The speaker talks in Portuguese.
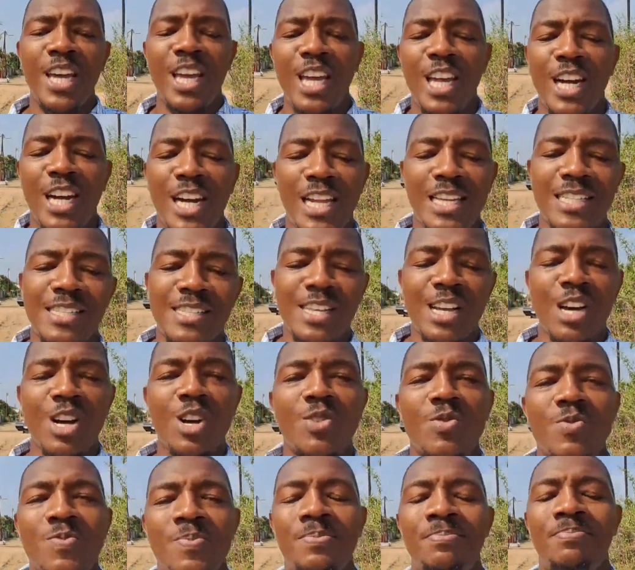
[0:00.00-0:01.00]
Em
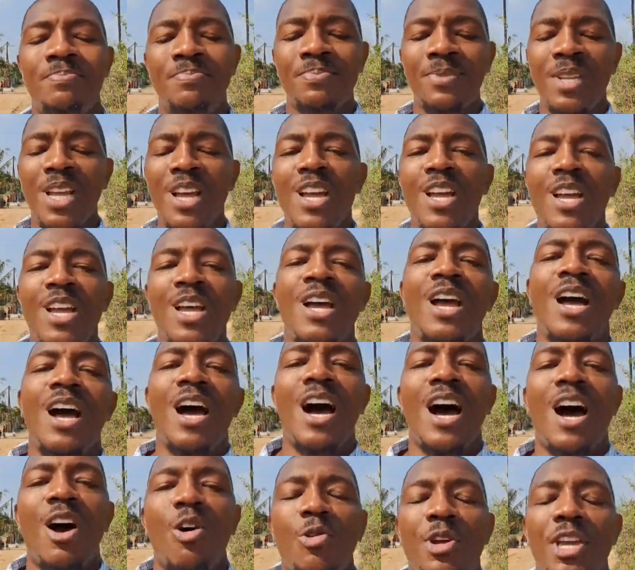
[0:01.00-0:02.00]
relação
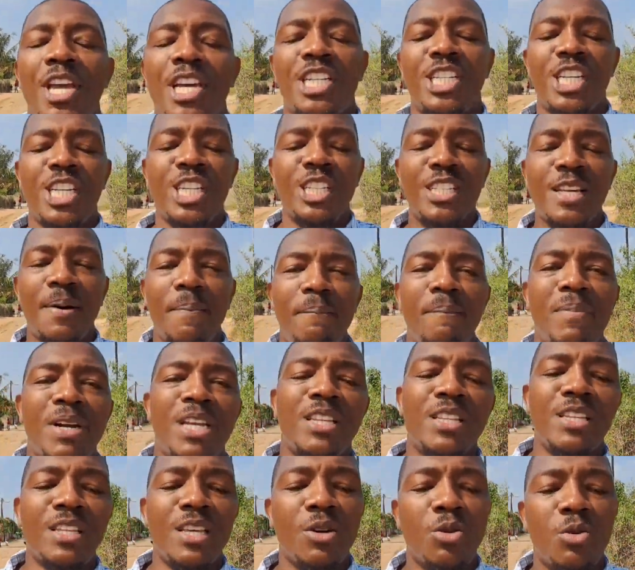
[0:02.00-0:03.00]
ao que a gente
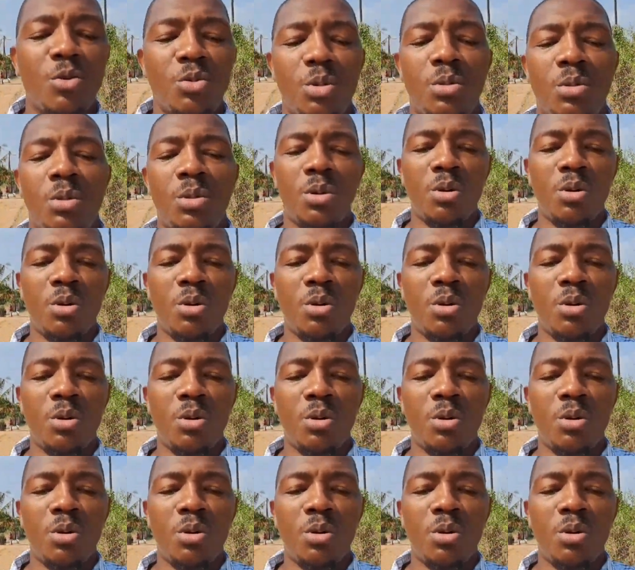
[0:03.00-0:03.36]
aprendeu